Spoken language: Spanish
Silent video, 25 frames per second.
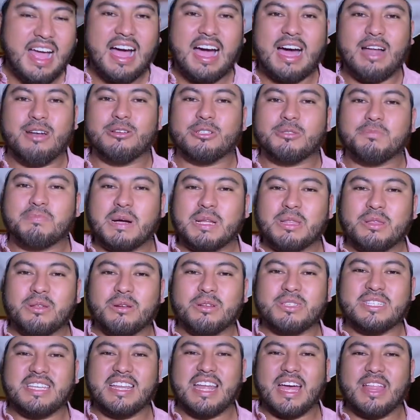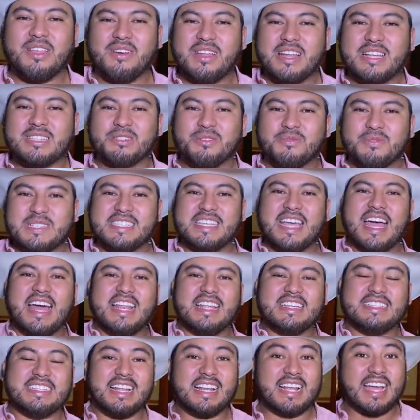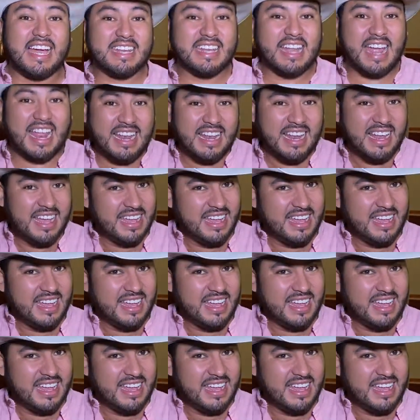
a los patrocinadores oficiales del canal